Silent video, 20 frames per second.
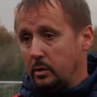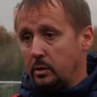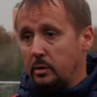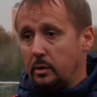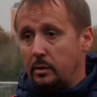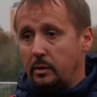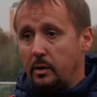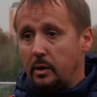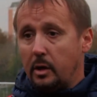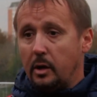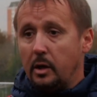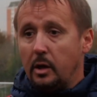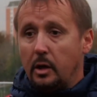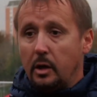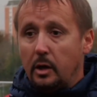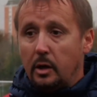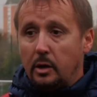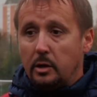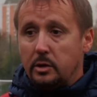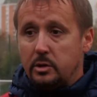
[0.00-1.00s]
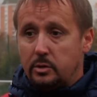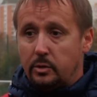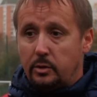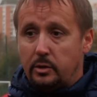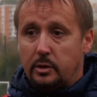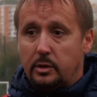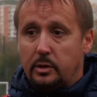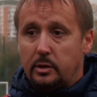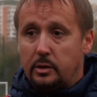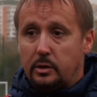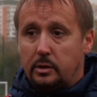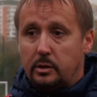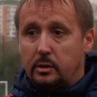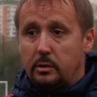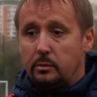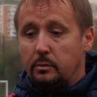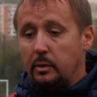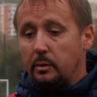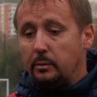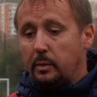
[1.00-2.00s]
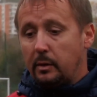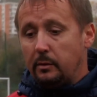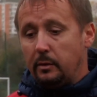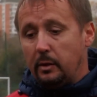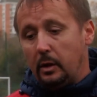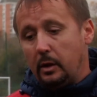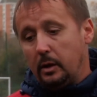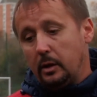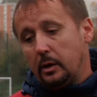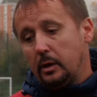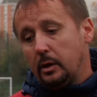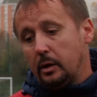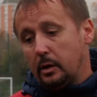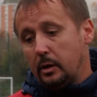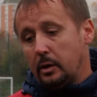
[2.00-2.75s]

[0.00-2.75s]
Наверное, сегодня мы провели